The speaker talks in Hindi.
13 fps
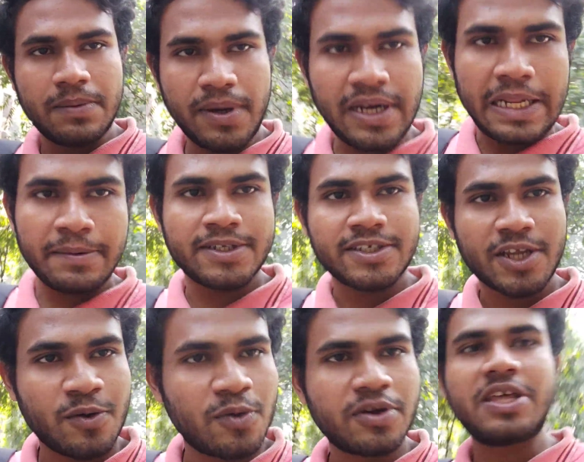सिविल डिफेंस
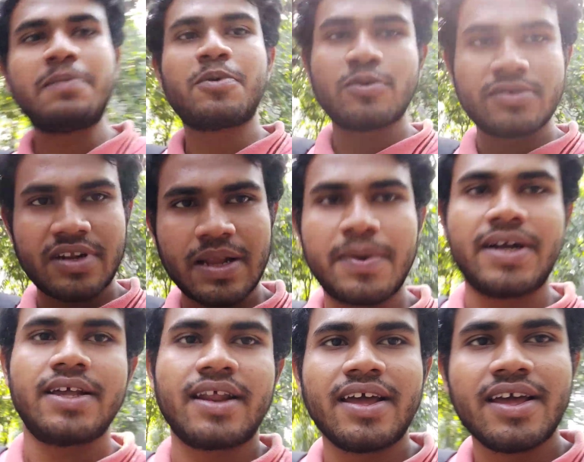की नौकरी के भरोसे ना
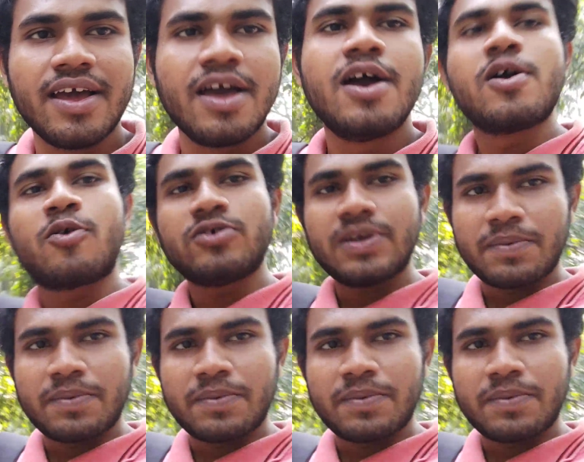बैठे रहे कुछ